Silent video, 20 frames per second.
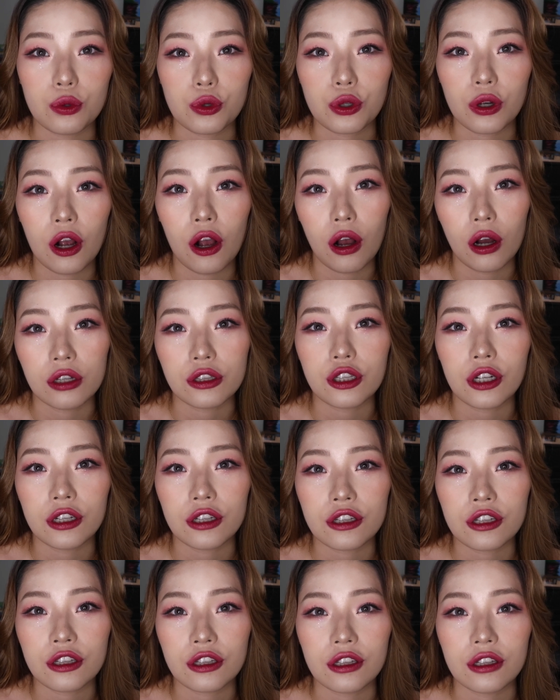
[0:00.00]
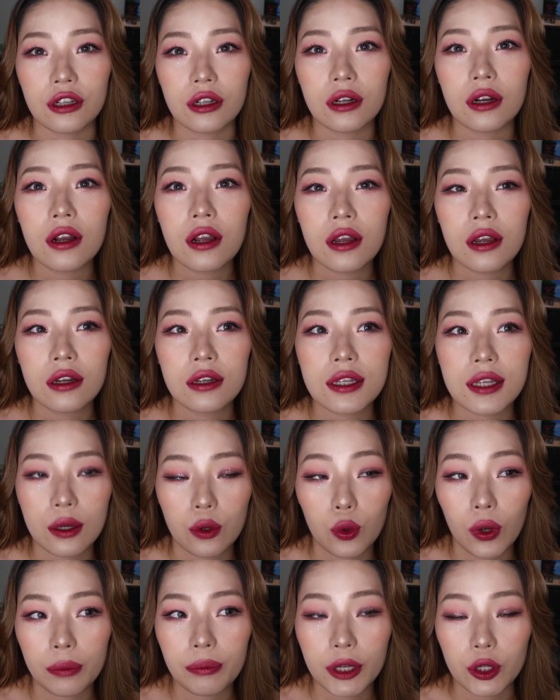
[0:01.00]
就说哦，这个是
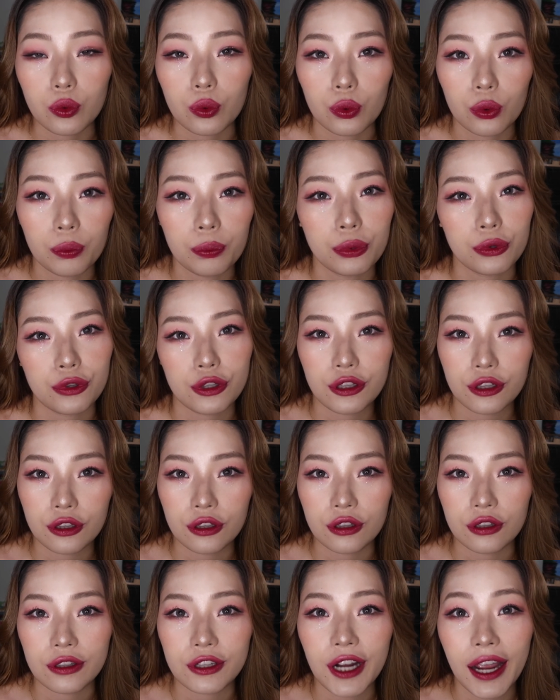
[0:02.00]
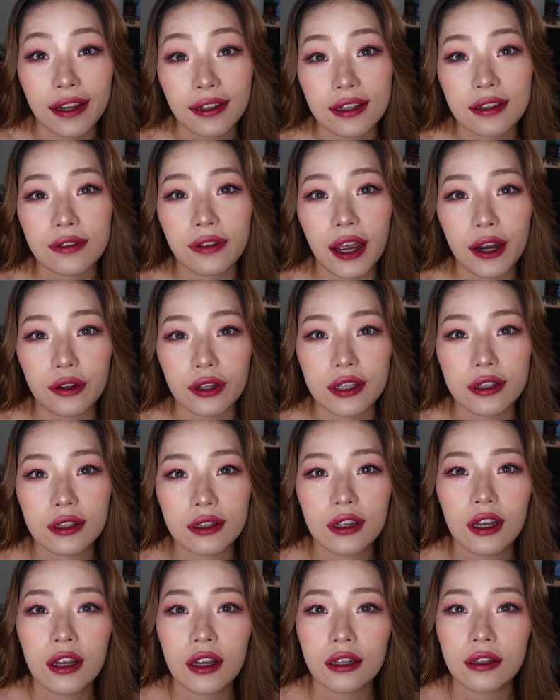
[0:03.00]
新冠病毒，不是 Chinese virus。
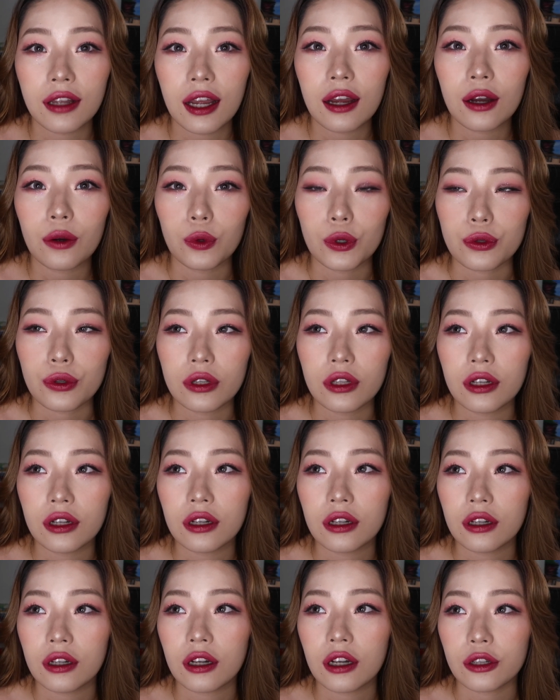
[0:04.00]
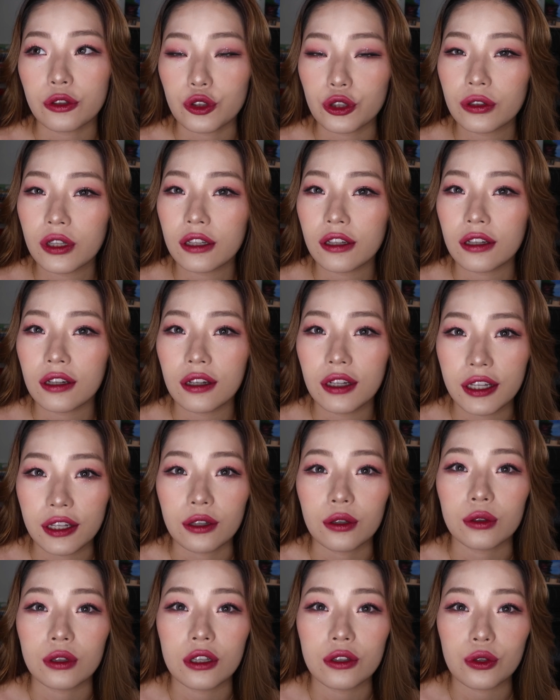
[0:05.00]
那我觉得很重要的一个理
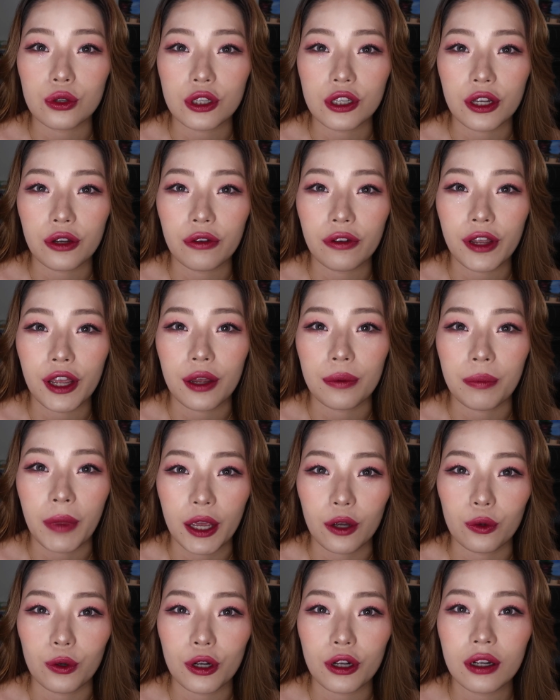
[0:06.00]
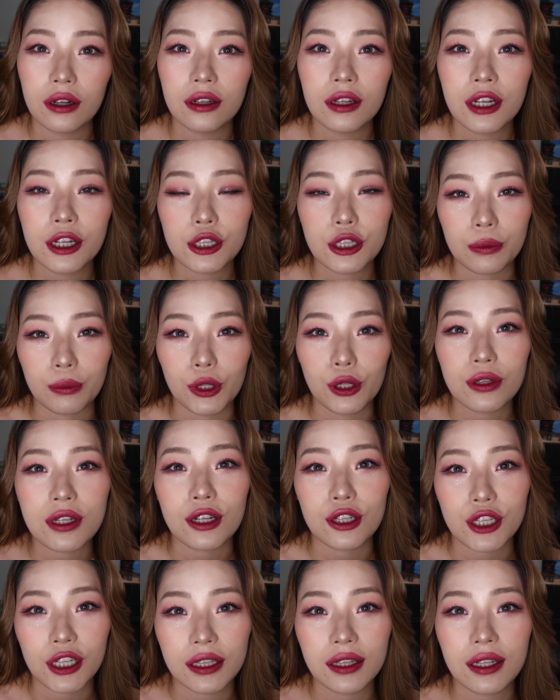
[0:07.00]
由呢，就是因为美国什么都
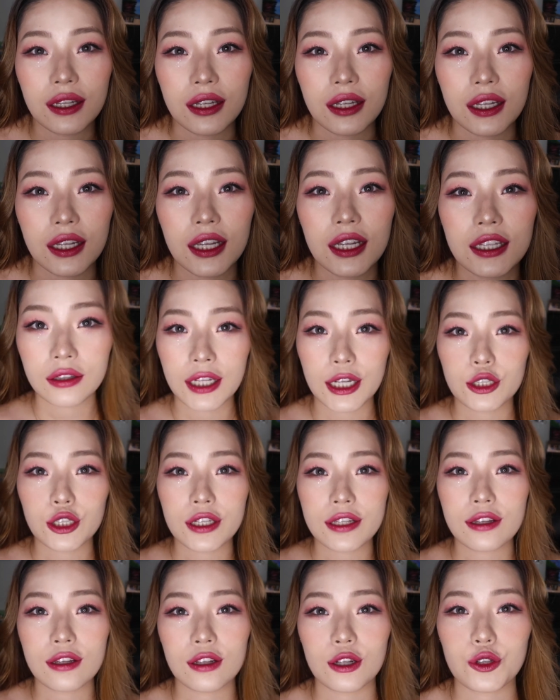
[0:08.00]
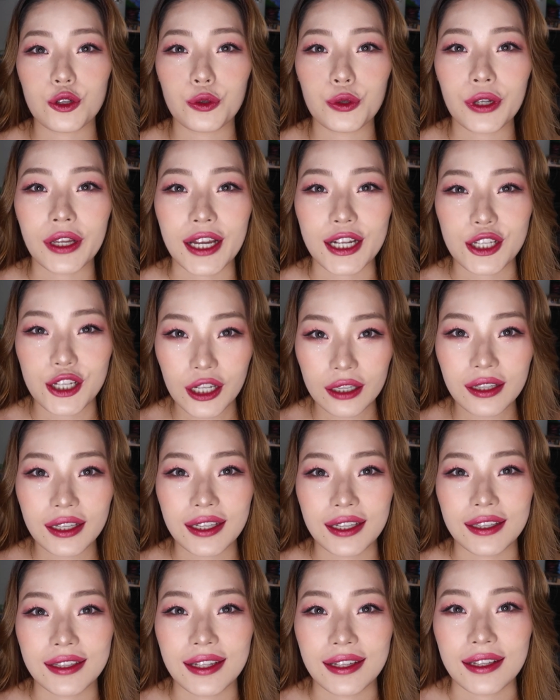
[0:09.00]
想争第一。那这次呢，终于给他争了
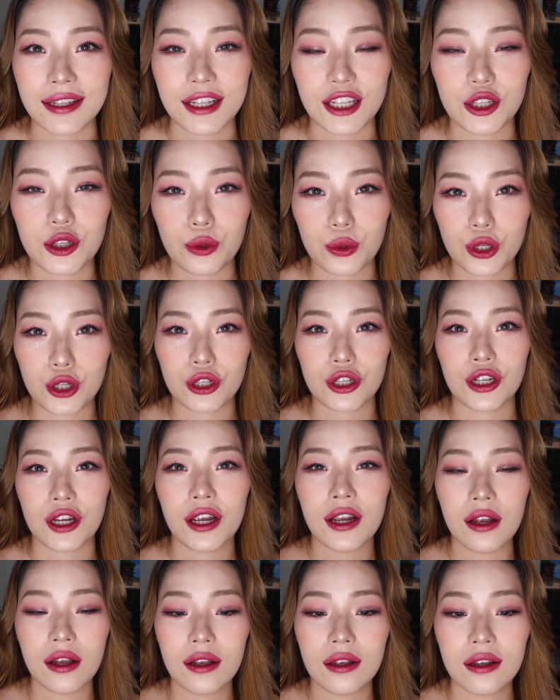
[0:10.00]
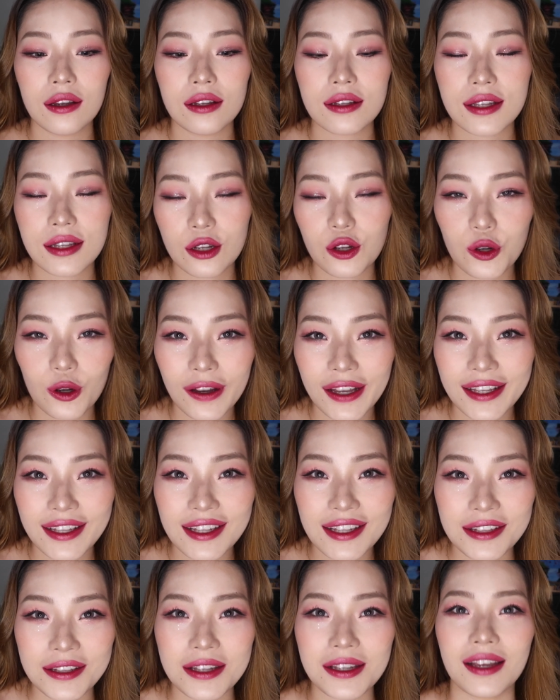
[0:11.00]
一个第一，就是新冠
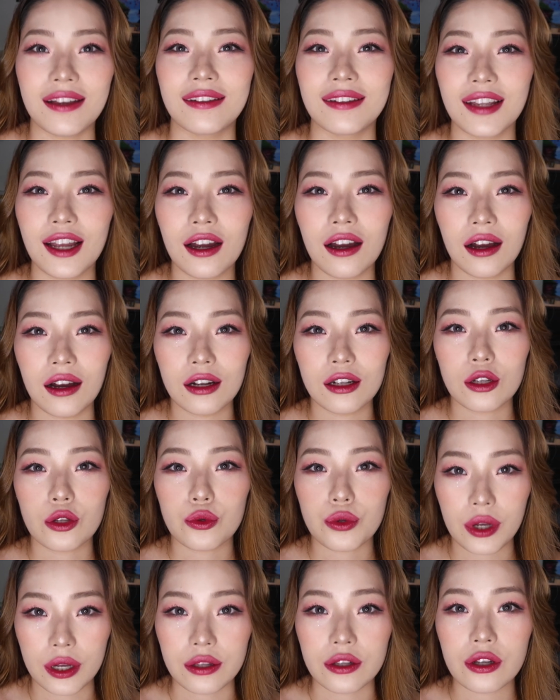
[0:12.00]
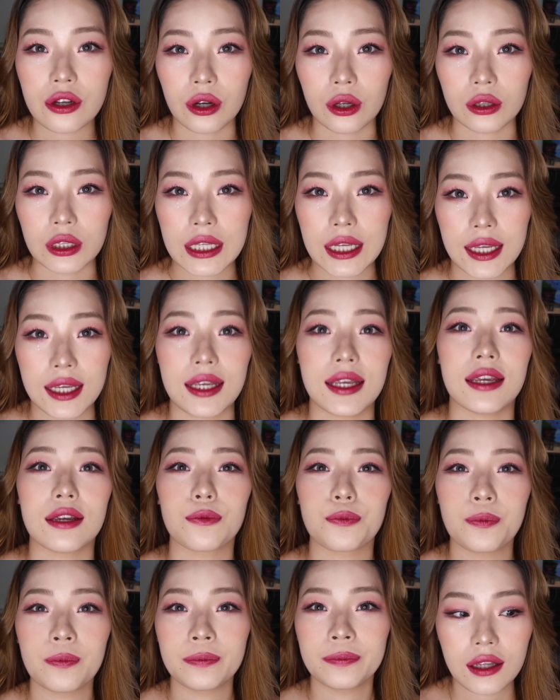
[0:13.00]
疫情的全球第一。
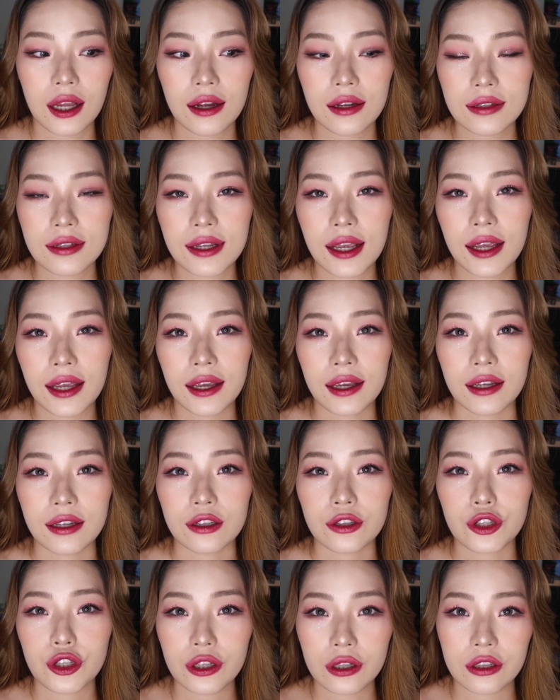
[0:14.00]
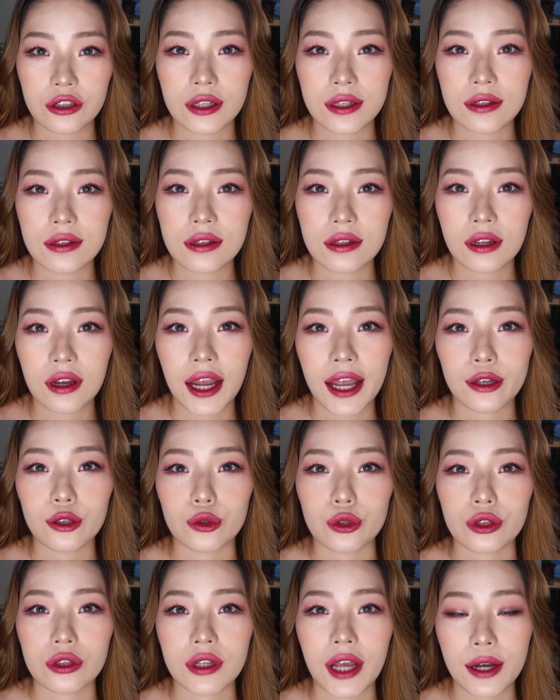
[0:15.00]
他在这个星期呢，还
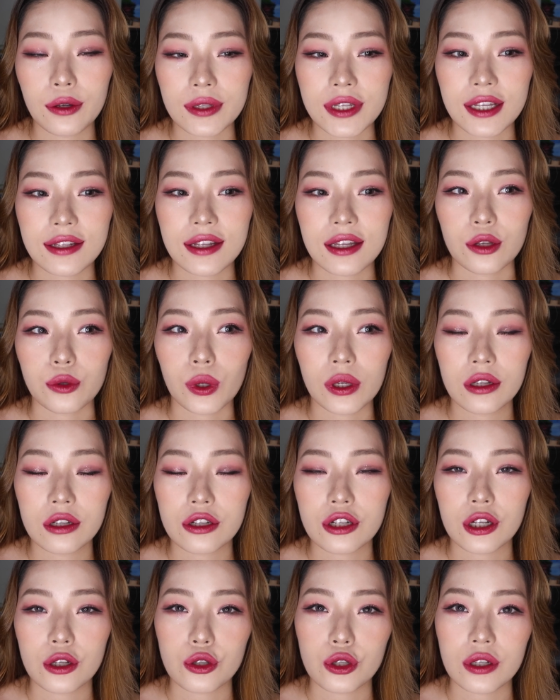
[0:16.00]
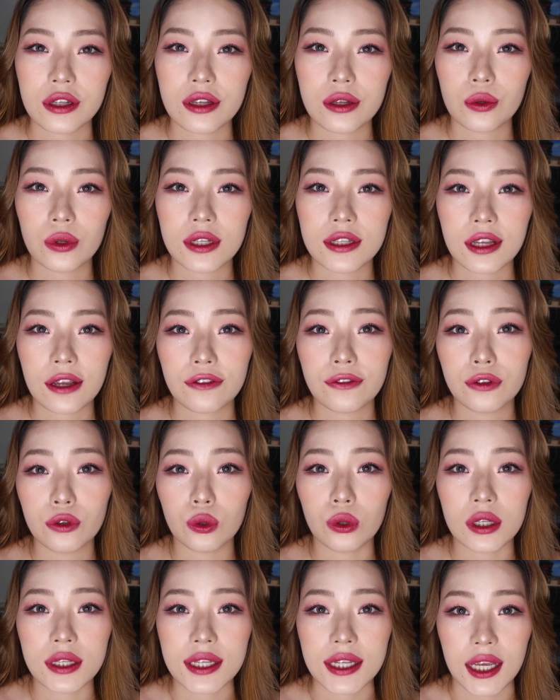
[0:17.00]
有还有在自己的推特上说，希望在复
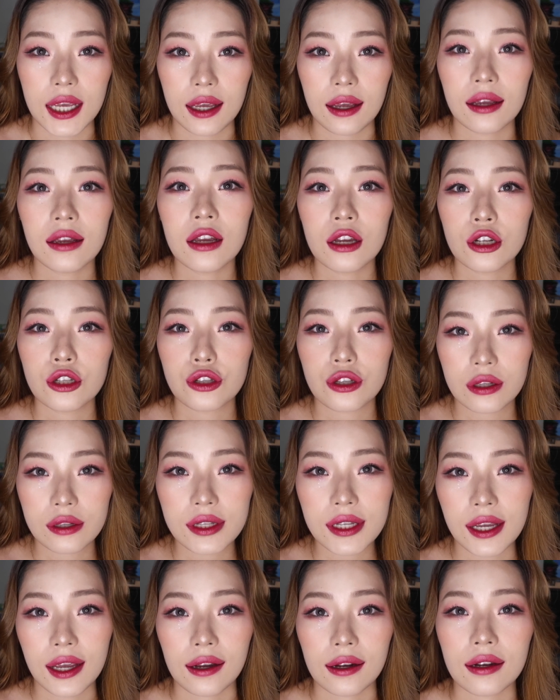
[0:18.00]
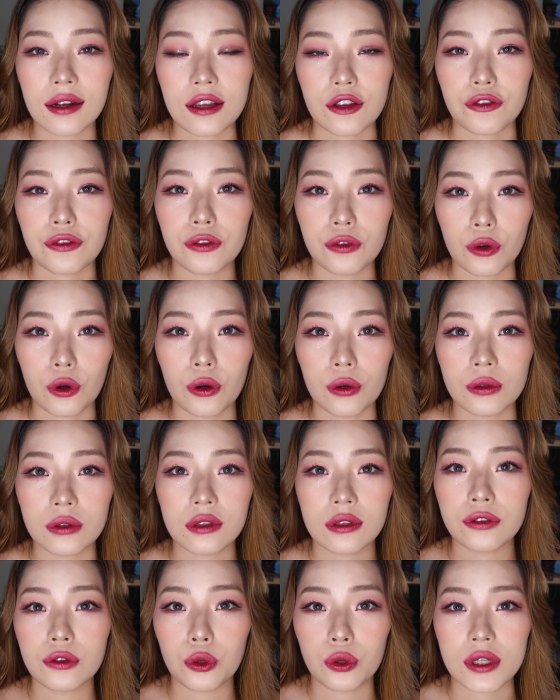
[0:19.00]
活节。之前可以复工，
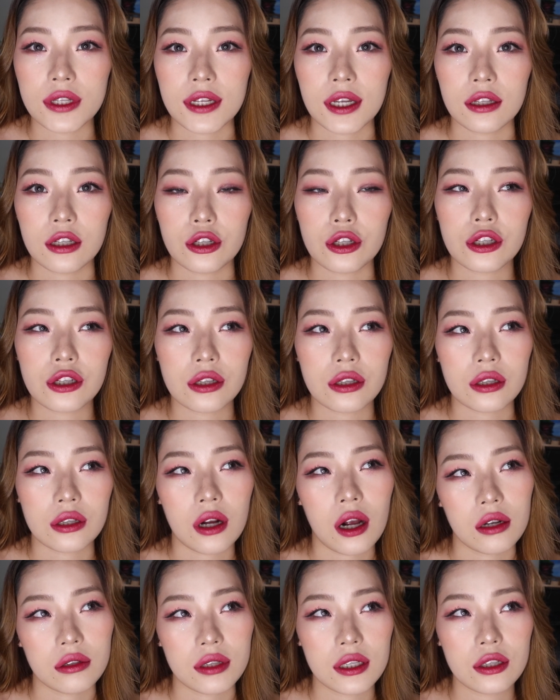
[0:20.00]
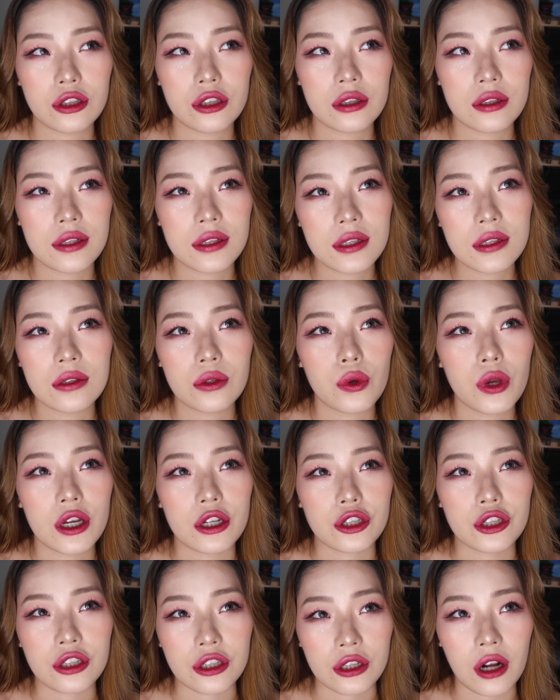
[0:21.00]
复活节呢是好像是四
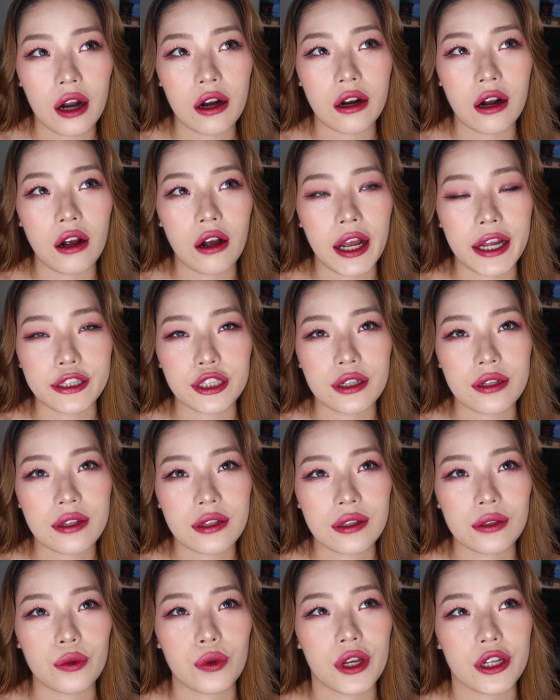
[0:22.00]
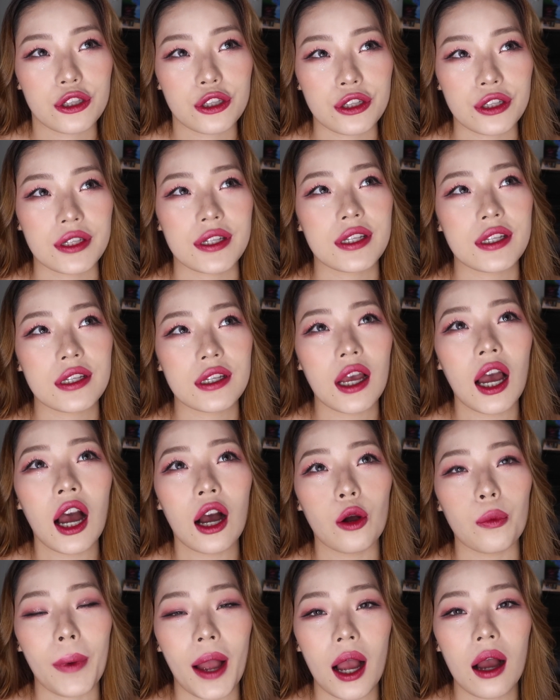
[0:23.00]
月十二号还是四月十七
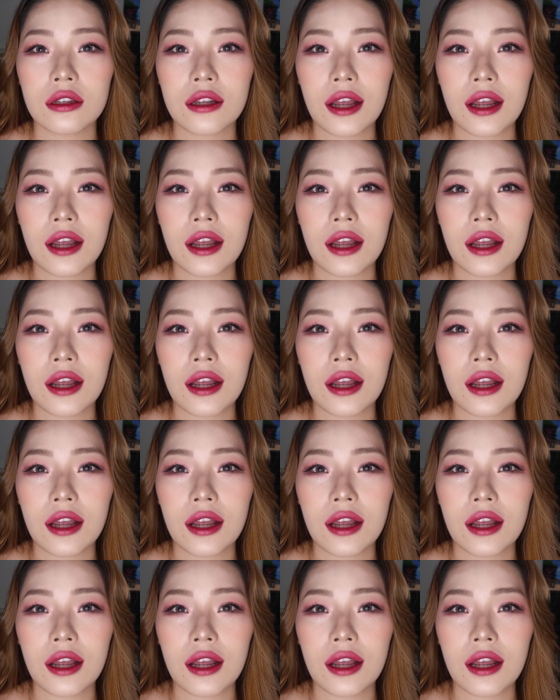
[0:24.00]
号吧，